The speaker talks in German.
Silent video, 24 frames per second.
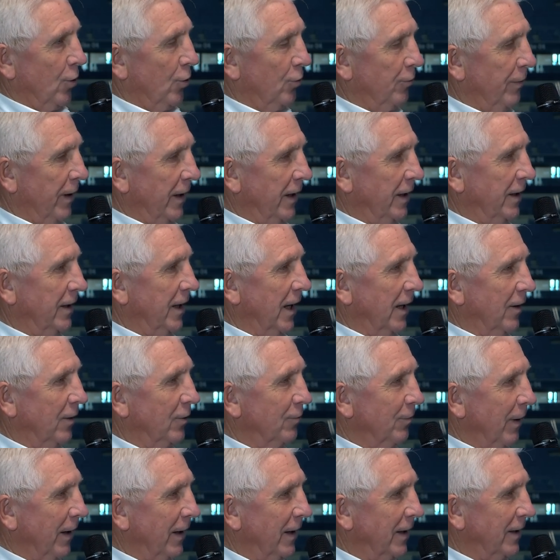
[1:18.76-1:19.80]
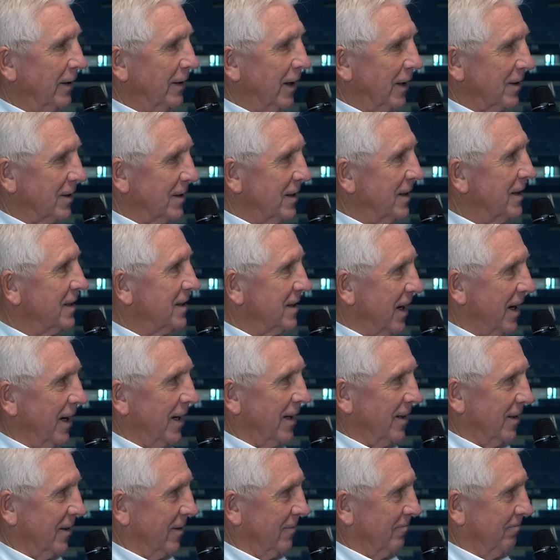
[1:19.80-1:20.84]
Und wenn ich, die, und wenn ich das nicht
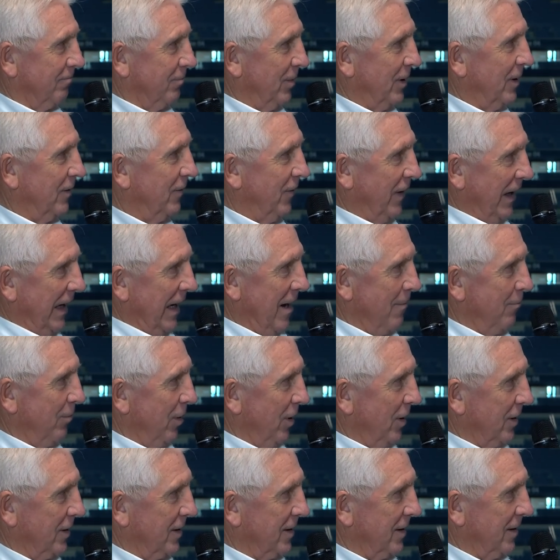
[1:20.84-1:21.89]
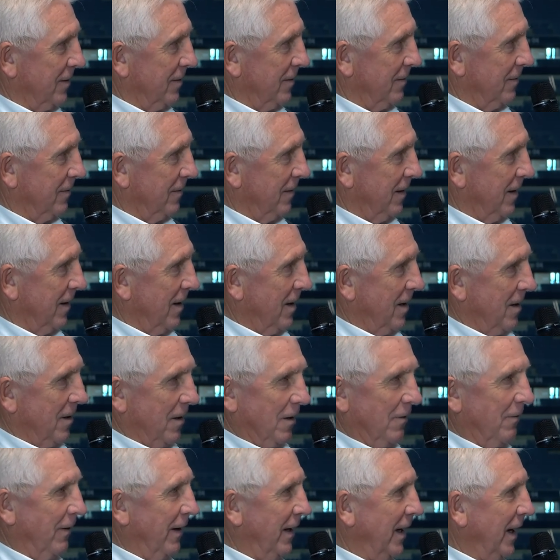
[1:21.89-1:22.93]
sehe, bin ich fehl am Platze.
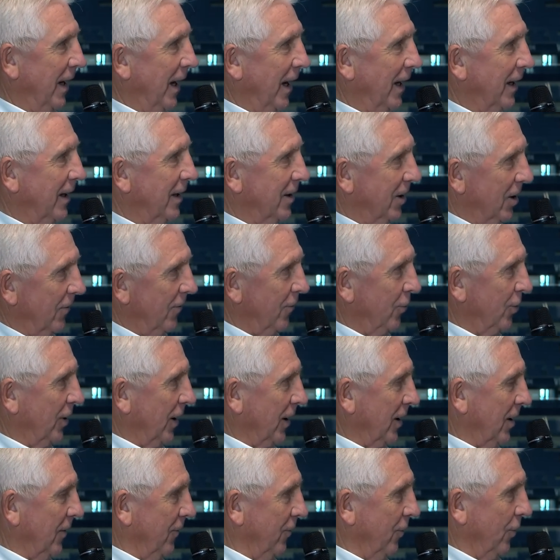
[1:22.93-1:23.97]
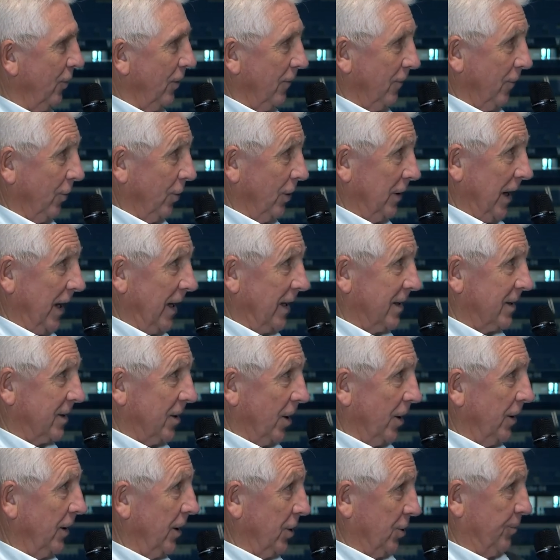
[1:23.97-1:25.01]
Aber wenn ein Griff von, links
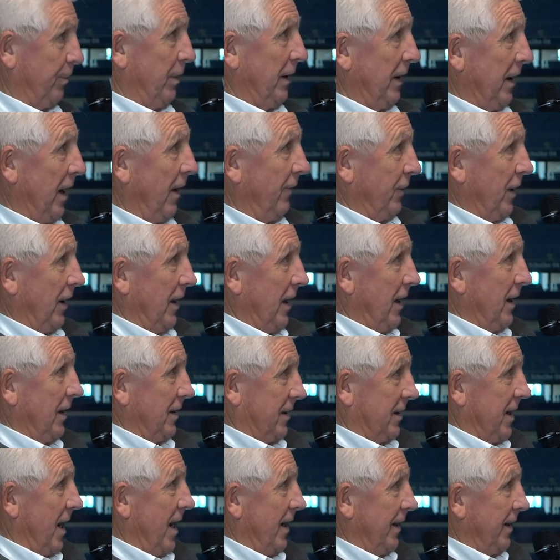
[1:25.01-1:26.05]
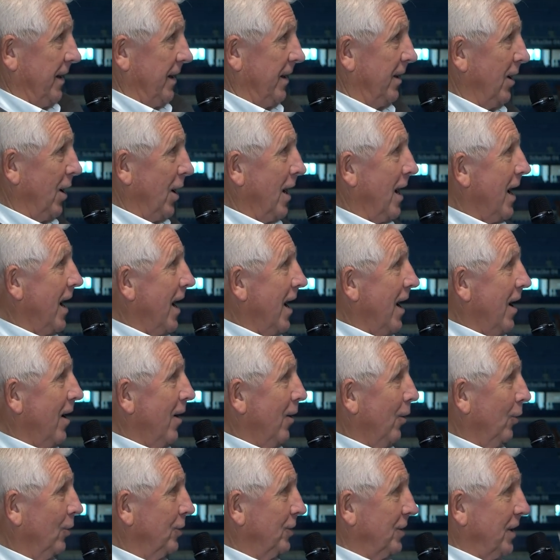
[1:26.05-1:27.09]
nach hinten spielt, auf der linken Seite,
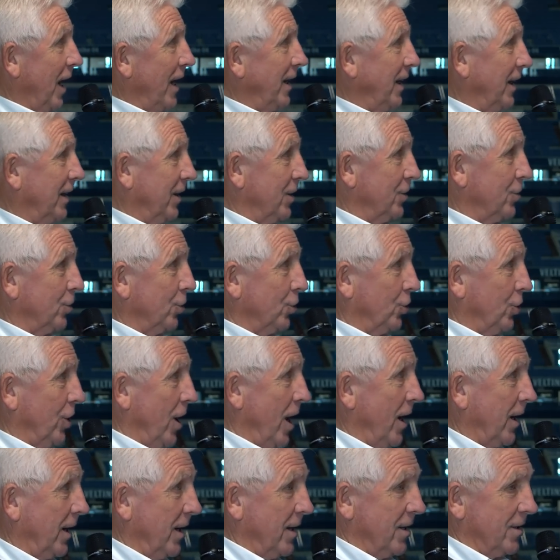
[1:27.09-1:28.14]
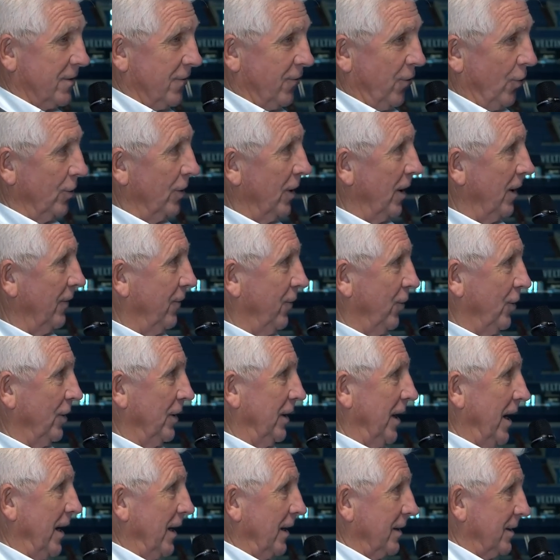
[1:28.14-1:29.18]
und seine Christusstärke ist, von,
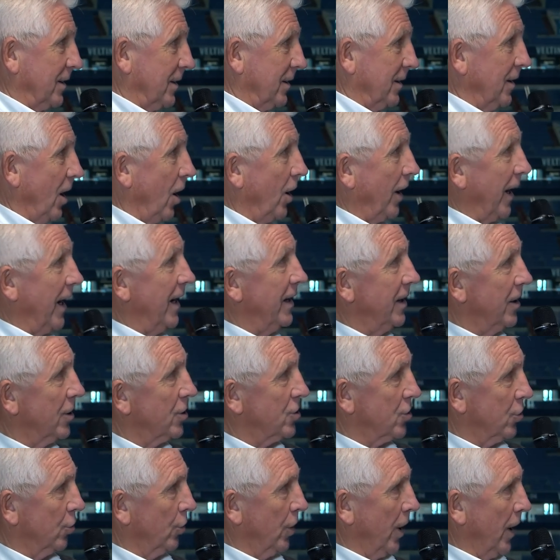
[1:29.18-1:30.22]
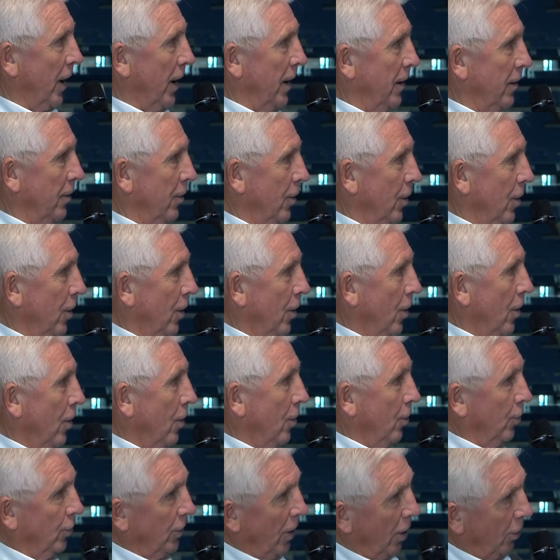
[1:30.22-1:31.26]
von links nach innen zu gehen
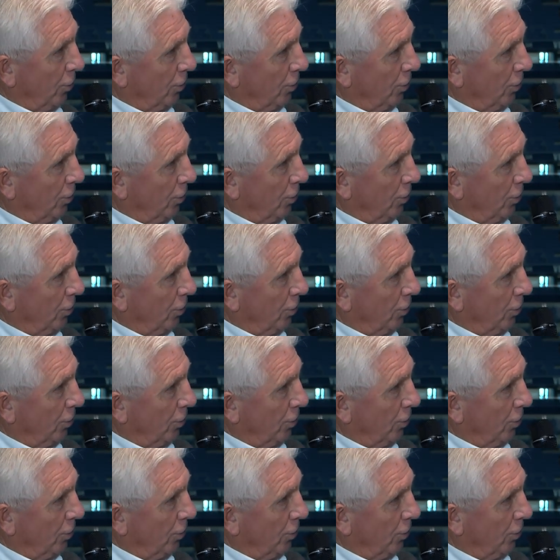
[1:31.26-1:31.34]
und